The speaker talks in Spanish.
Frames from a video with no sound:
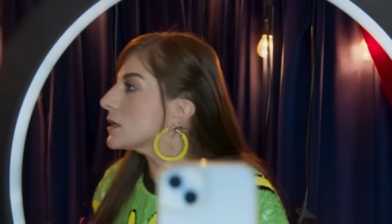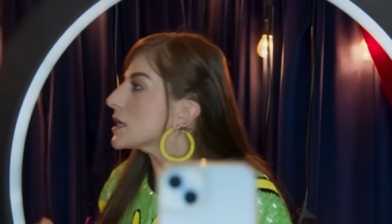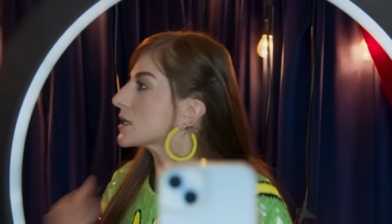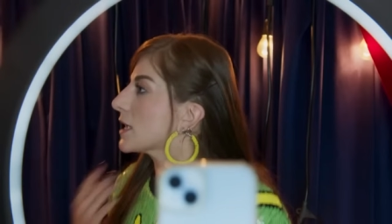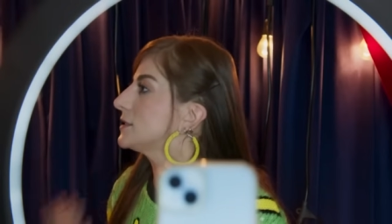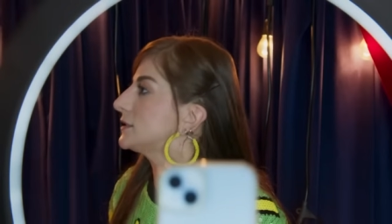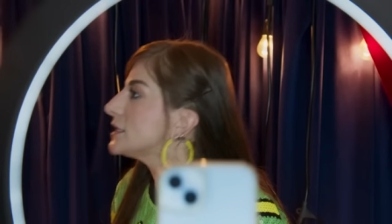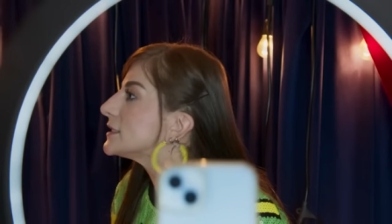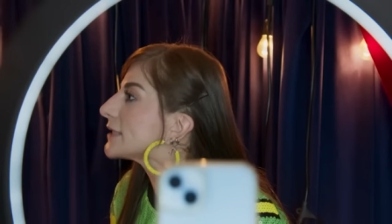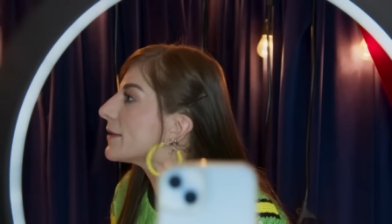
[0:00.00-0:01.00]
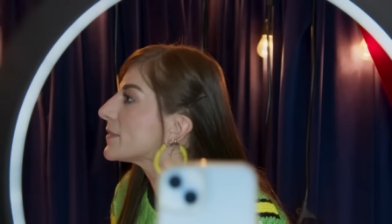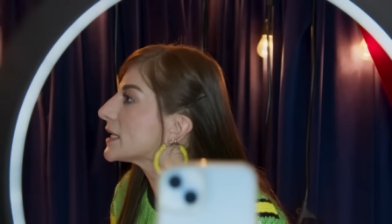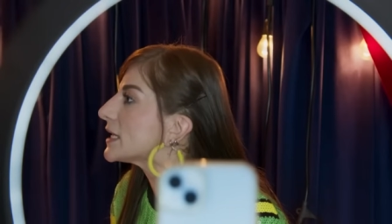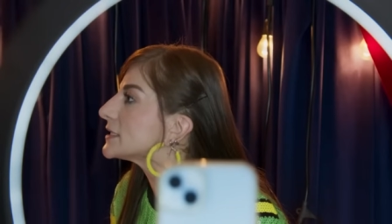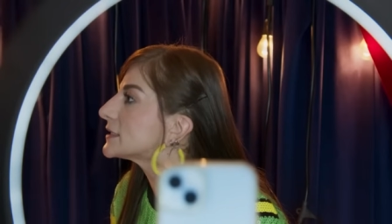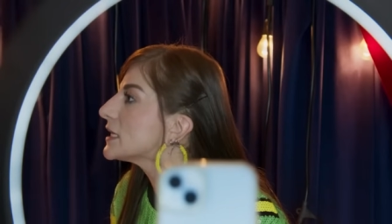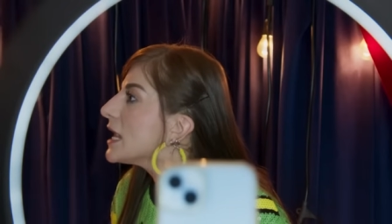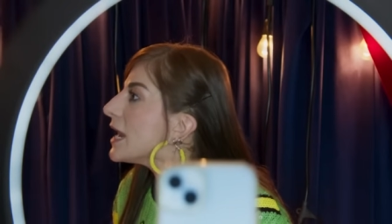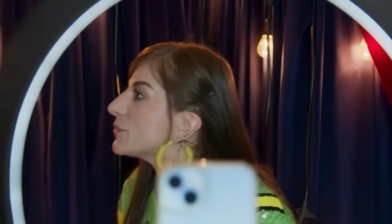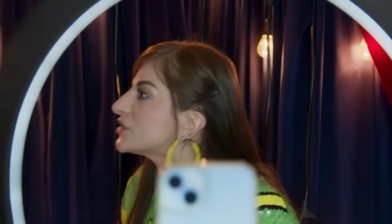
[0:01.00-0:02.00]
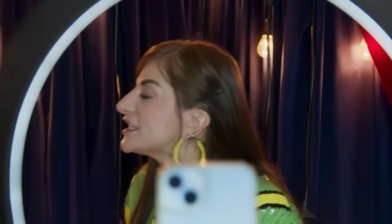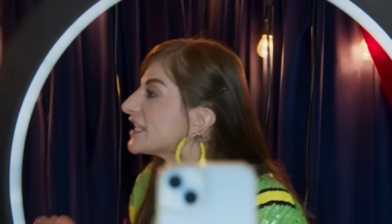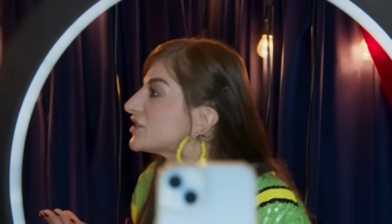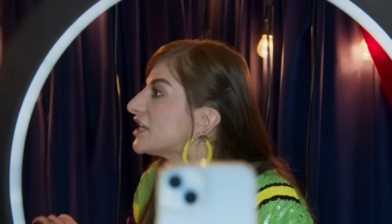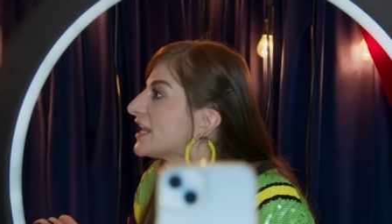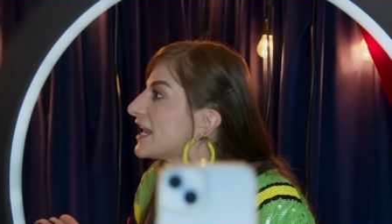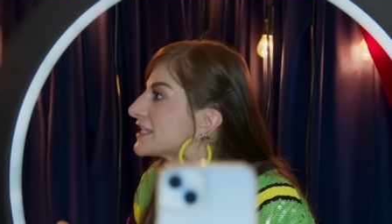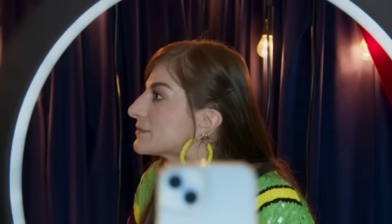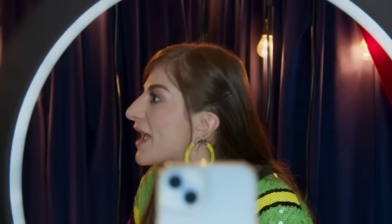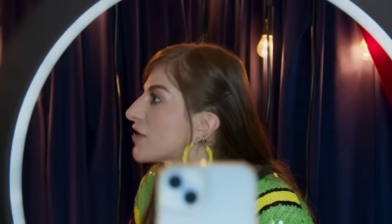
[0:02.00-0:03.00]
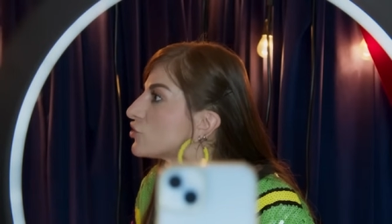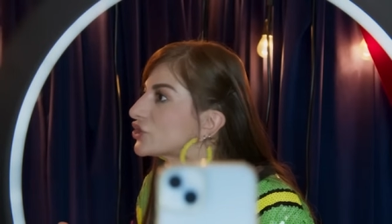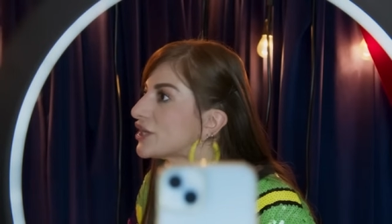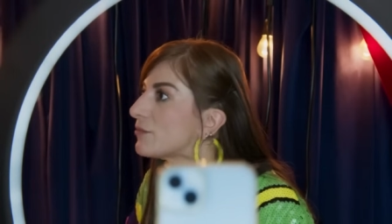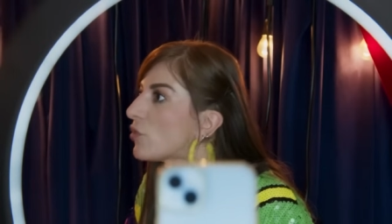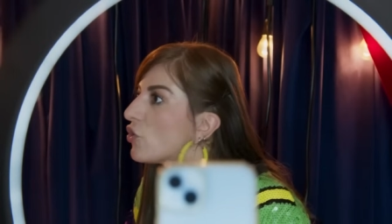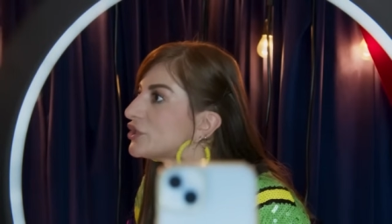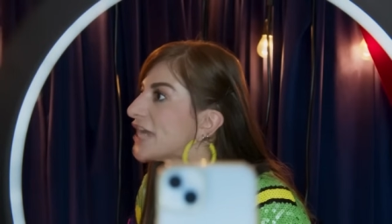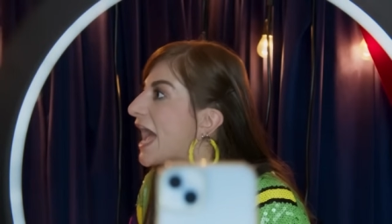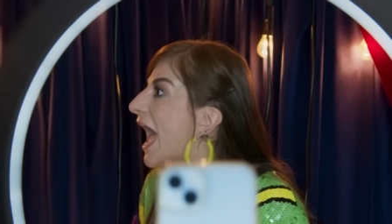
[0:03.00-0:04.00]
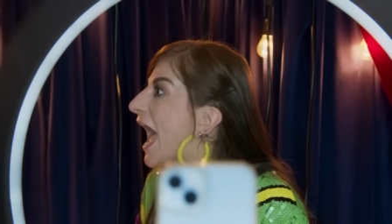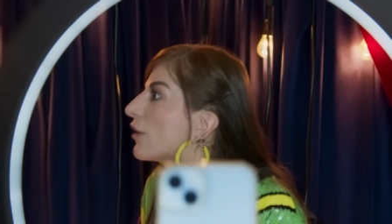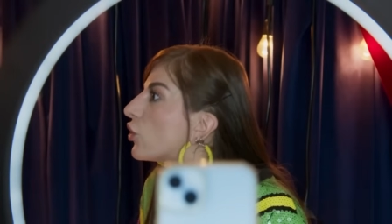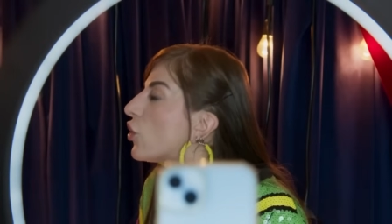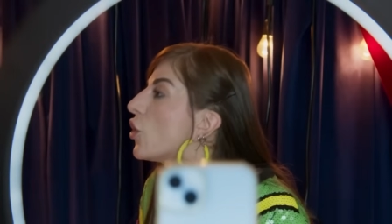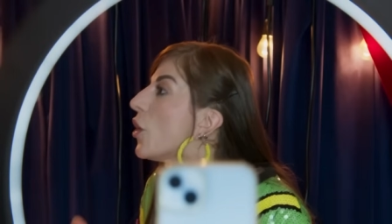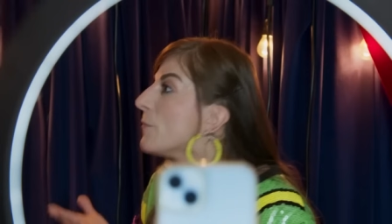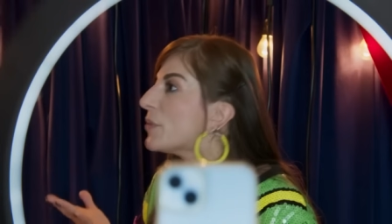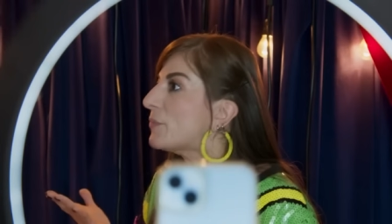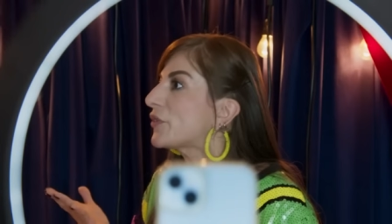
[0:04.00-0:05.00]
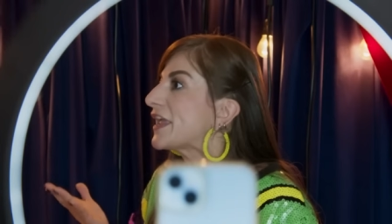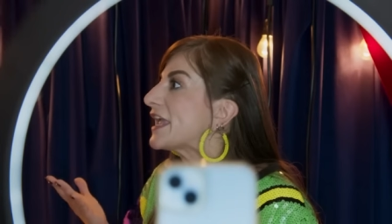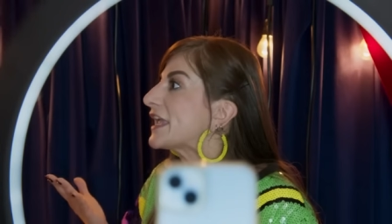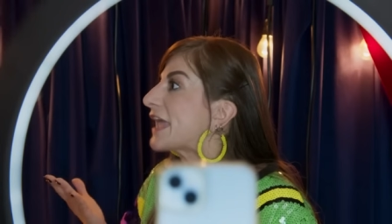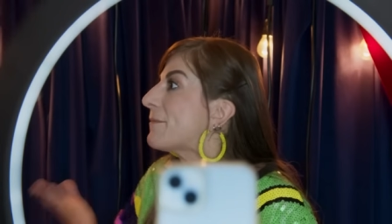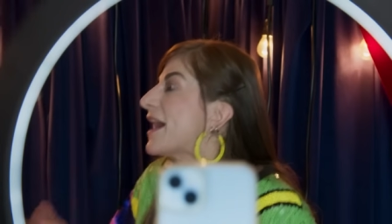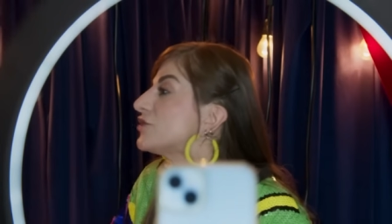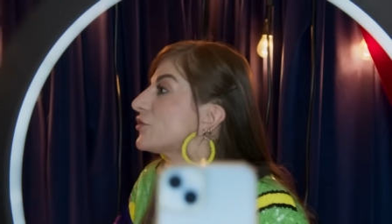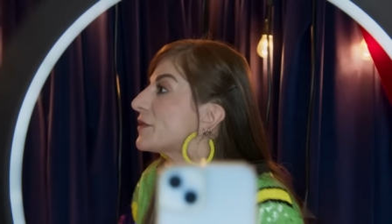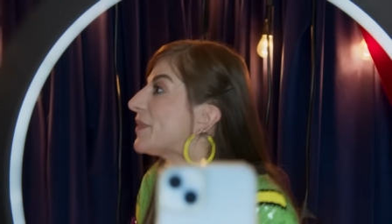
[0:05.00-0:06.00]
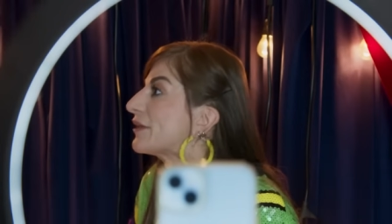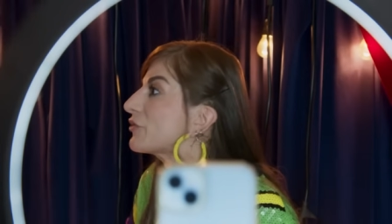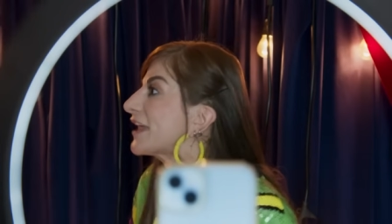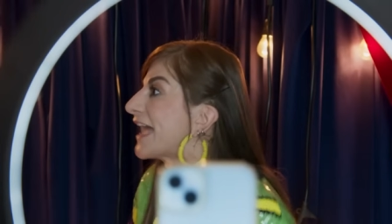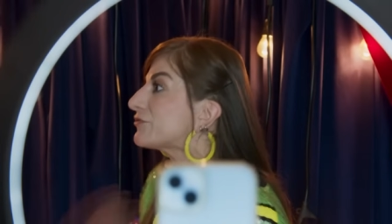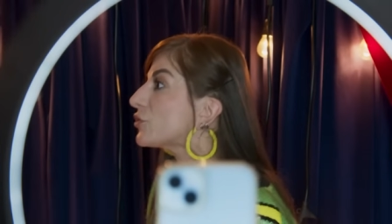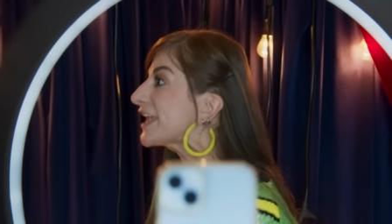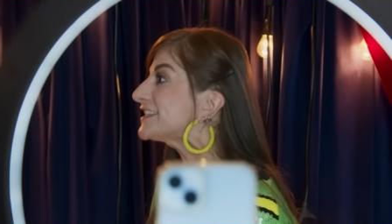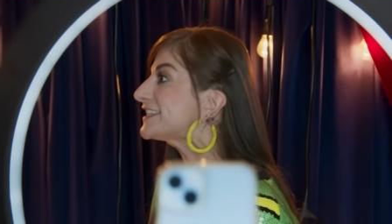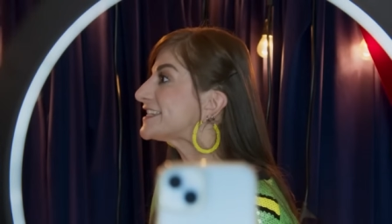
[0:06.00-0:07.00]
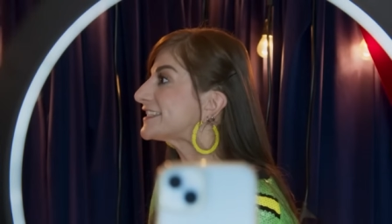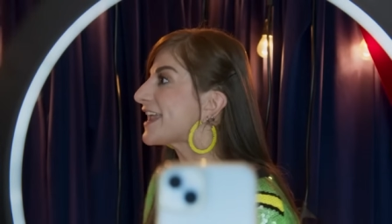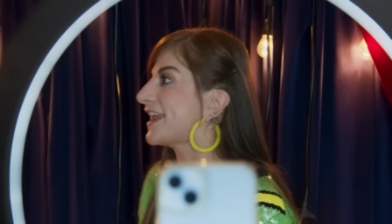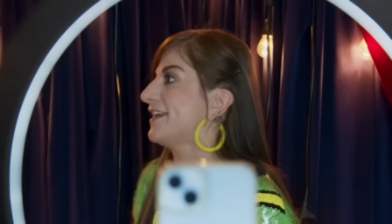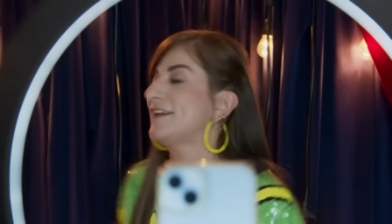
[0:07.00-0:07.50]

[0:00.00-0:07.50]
¿Y qué hiciste, amiguis? ¿Le pusiste chile en las manos, cebolla, ajo, popo de caballo, de perro, de gato? ¿Qué hiciste?